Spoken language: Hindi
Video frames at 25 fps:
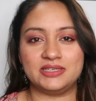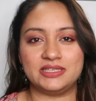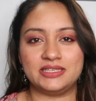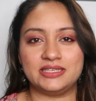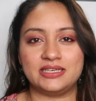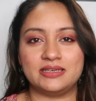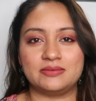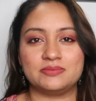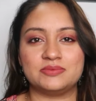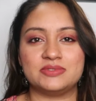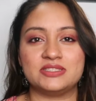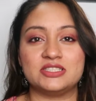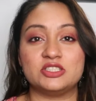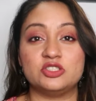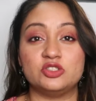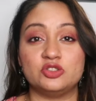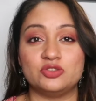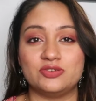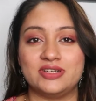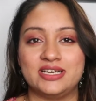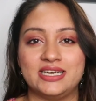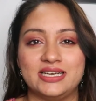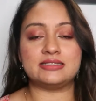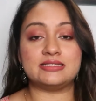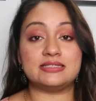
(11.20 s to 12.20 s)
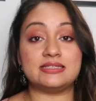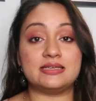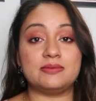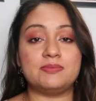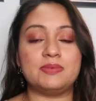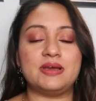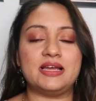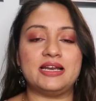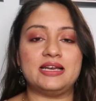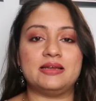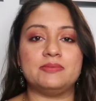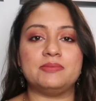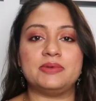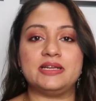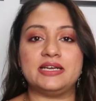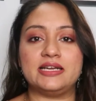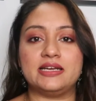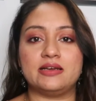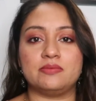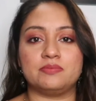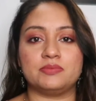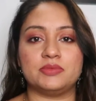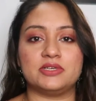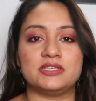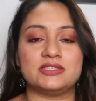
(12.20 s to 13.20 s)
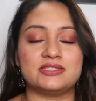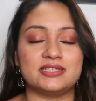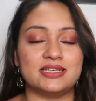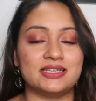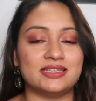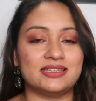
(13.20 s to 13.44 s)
मैंने आपसे ज्वेल इससे पहले मैंने आपके